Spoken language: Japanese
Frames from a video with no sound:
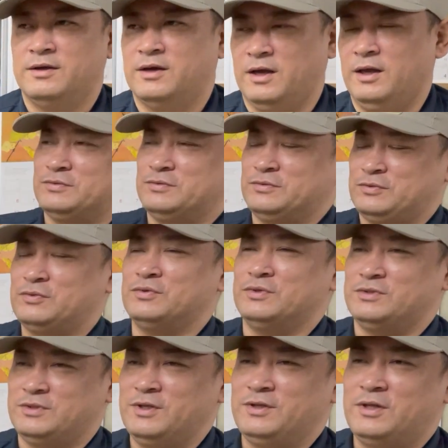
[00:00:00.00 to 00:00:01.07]
はい。そうで
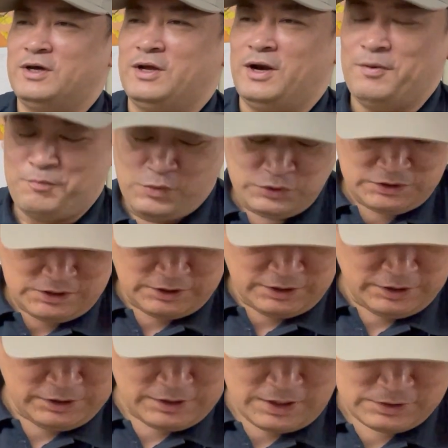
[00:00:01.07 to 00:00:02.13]
すね。だから、もし
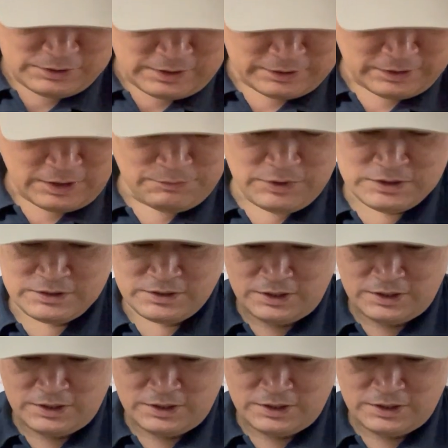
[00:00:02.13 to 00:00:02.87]
気になる方いまし